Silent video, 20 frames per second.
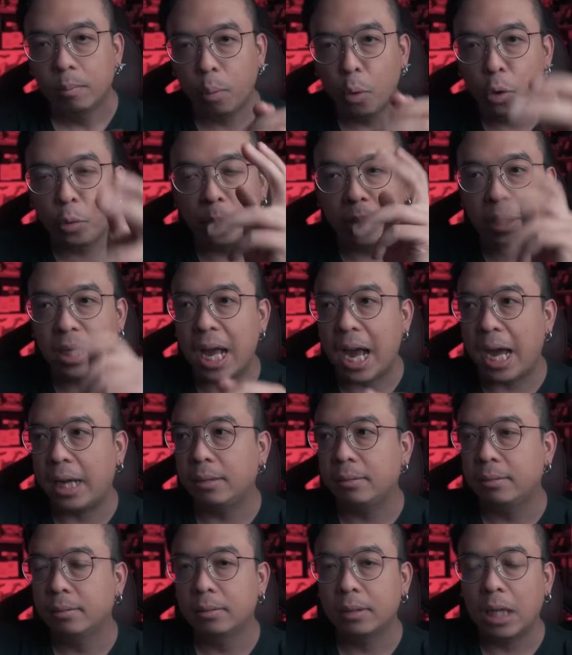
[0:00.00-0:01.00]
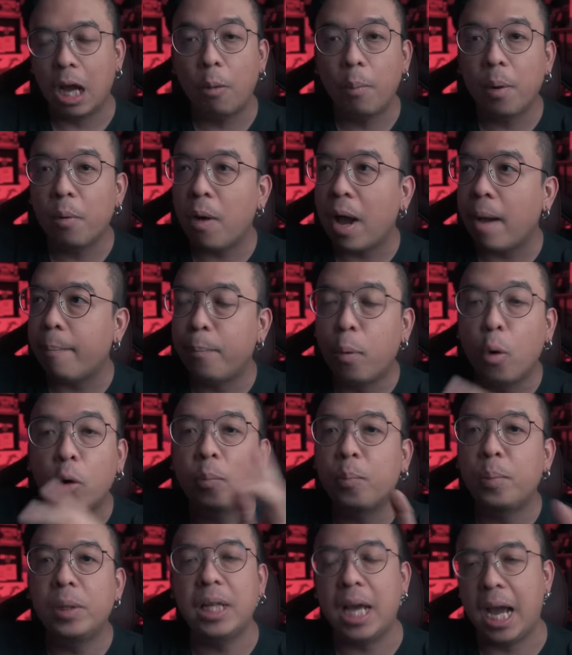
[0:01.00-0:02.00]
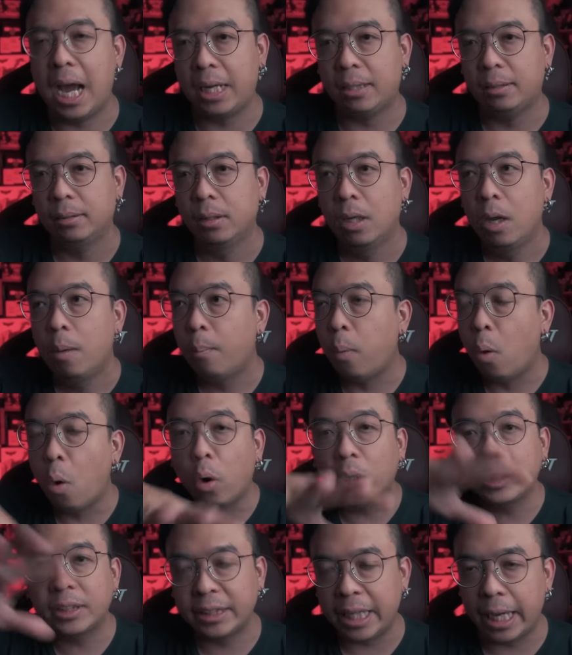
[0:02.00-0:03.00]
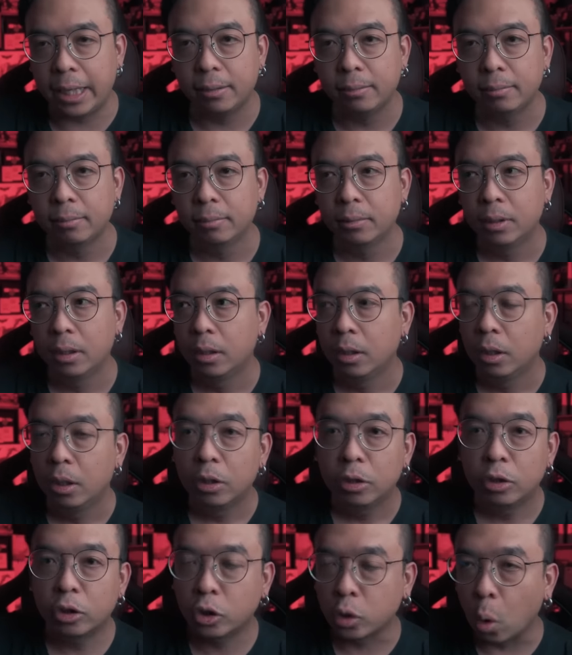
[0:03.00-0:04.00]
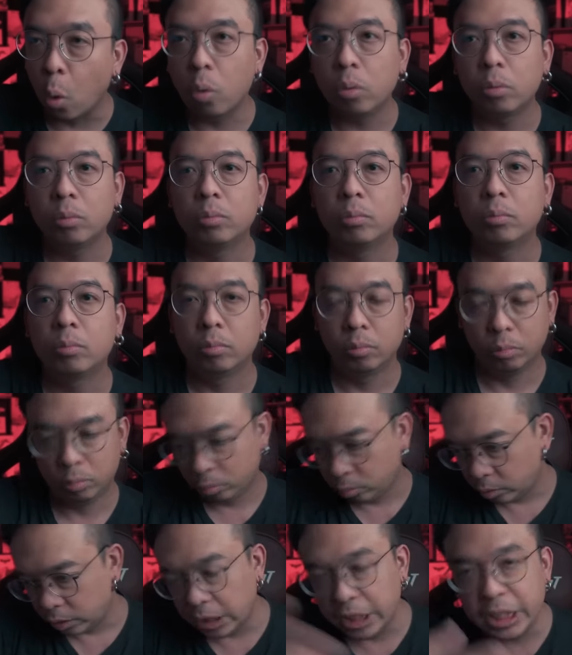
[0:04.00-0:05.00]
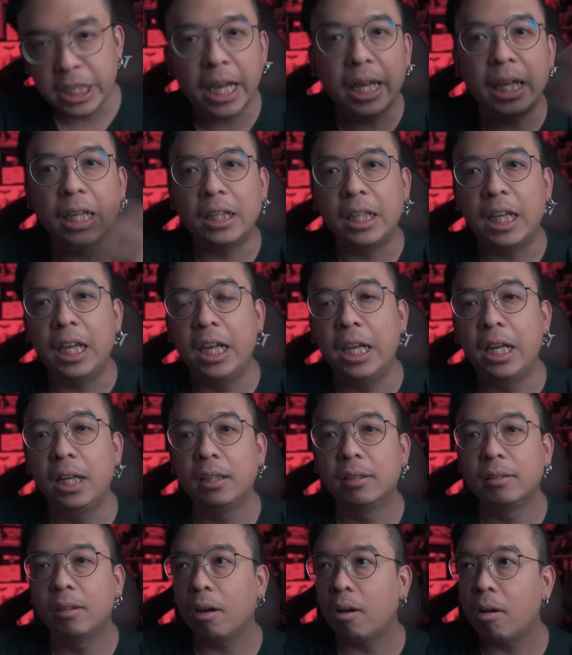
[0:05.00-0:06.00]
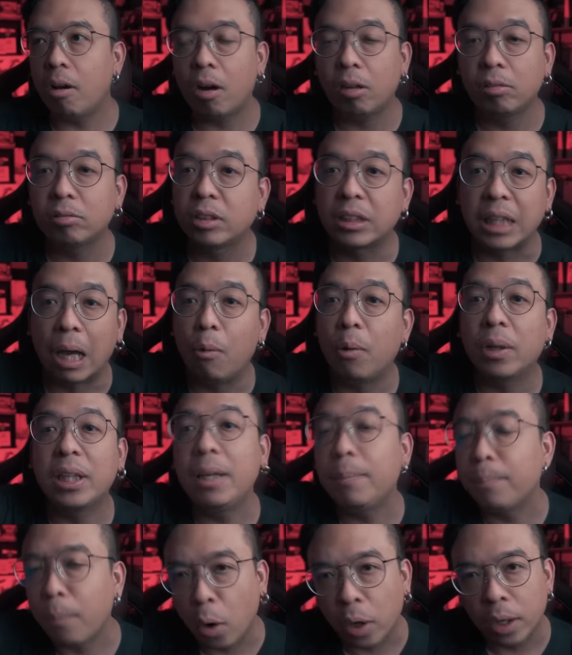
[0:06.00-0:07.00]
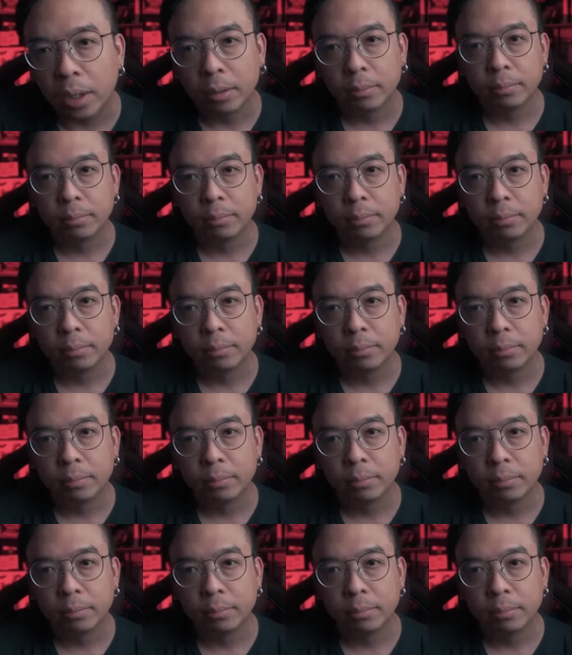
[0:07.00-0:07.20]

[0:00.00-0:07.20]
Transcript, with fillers: พุทธพฤหัส เอาเป็นว่าพุทธพฤหัส โพสต์เสร็จสุกรีเช็คอีกทีหนึ่งแล้วก็เสาร์อาทิตย์ปล่อย